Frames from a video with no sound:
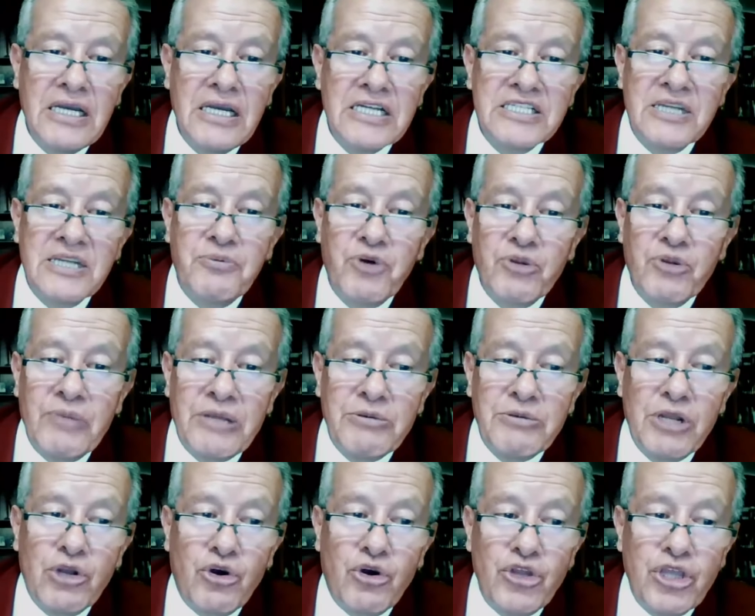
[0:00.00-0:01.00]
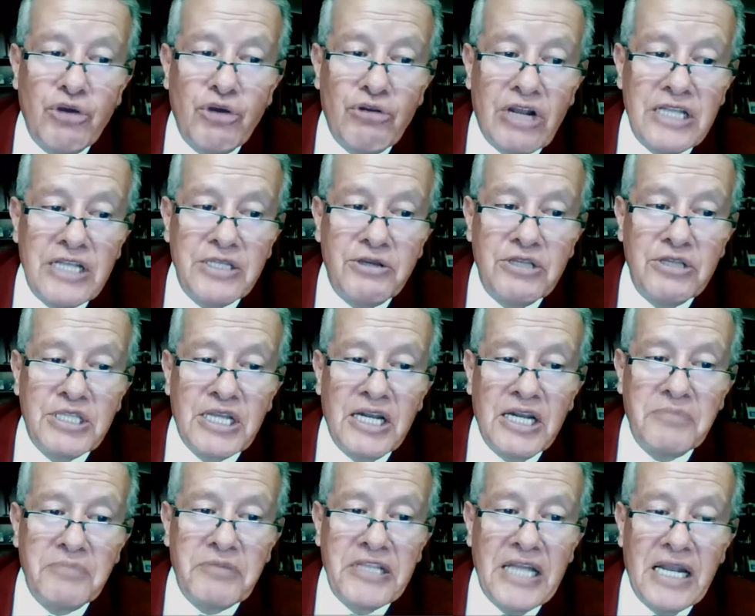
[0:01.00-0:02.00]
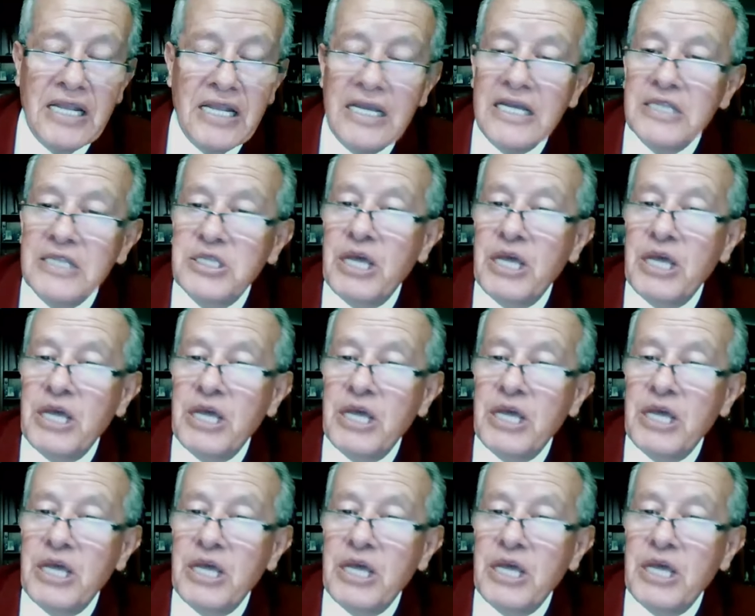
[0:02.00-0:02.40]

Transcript: reformando el Código Orgánico Integral Penal.